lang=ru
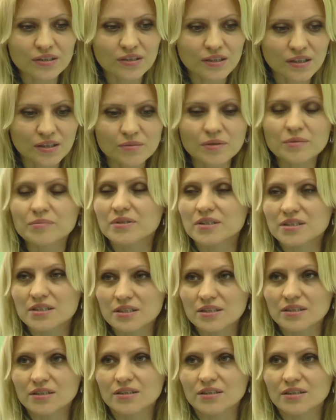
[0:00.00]
там
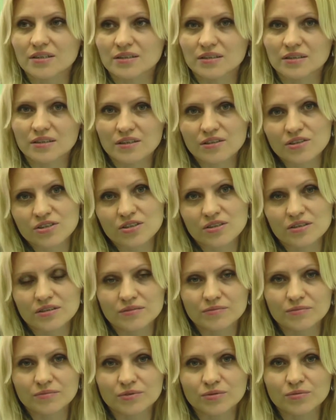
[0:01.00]
определены, они также
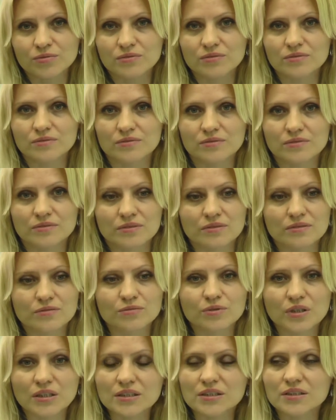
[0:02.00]

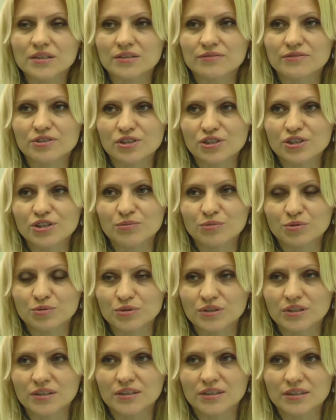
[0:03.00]
э, указаны в Жилищном
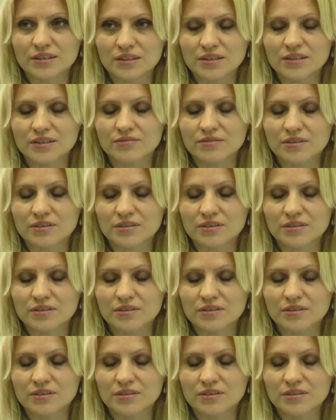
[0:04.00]
кодексе Российской